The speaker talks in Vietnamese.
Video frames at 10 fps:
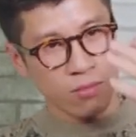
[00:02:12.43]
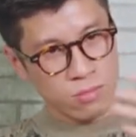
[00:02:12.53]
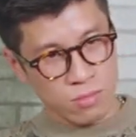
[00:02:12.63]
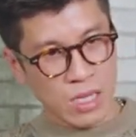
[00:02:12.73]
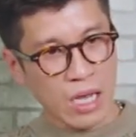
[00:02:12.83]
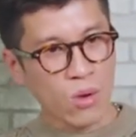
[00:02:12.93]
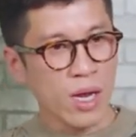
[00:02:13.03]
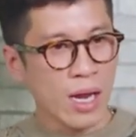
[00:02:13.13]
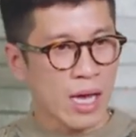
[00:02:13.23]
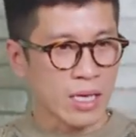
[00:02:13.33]
lại quay
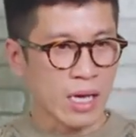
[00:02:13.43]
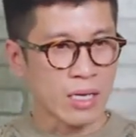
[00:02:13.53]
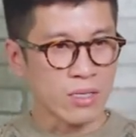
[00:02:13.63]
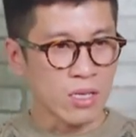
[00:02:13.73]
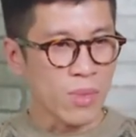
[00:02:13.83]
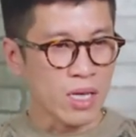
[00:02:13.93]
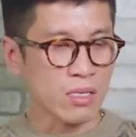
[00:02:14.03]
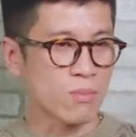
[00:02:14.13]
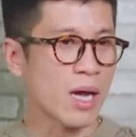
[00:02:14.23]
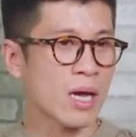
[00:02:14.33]
lại cái tình bạn thứ
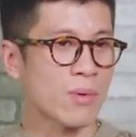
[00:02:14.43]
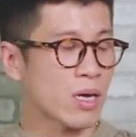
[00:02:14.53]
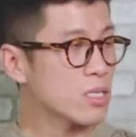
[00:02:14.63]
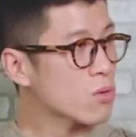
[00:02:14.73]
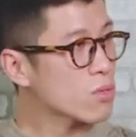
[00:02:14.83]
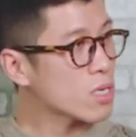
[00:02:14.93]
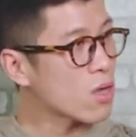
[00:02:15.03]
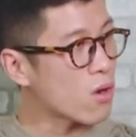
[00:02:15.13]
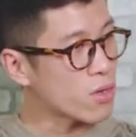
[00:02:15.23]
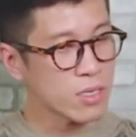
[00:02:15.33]
ba mà Aristotle đã
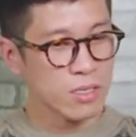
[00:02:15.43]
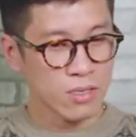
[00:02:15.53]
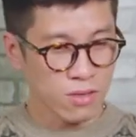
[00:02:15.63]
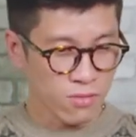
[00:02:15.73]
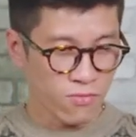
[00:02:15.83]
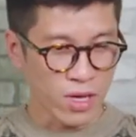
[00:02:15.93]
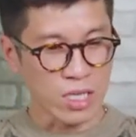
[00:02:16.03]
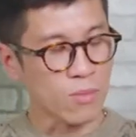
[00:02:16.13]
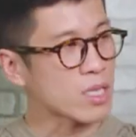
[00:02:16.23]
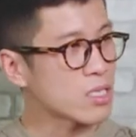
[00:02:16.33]
nói, vâng. và
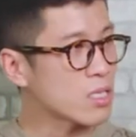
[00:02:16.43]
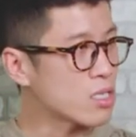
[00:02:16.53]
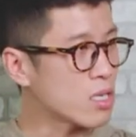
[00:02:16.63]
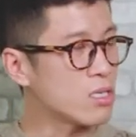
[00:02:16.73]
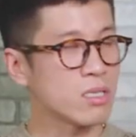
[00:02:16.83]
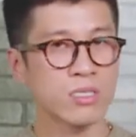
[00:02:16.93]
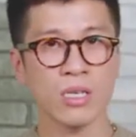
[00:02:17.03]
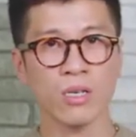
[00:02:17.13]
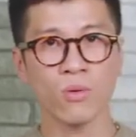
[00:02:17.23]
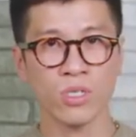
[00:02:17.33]
tình bạn chân chính như
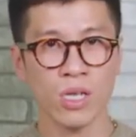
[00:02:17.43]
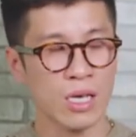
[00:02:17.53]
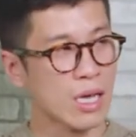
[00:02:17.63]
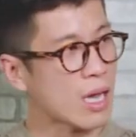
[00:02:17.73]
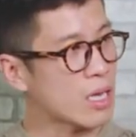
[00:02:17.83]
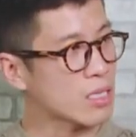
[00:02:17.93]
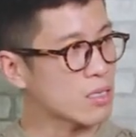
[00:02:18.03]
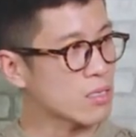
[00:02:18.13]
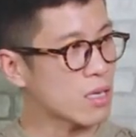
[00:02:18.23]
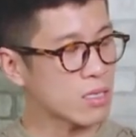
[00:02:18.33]
cụ Seneca đã,
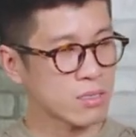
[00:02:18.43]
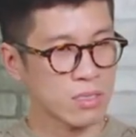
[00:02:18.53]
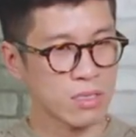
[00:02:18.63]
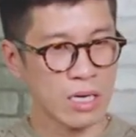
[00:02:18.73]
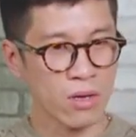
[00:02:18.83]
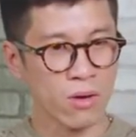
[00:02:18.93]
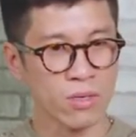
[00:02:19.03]
đã đã nói.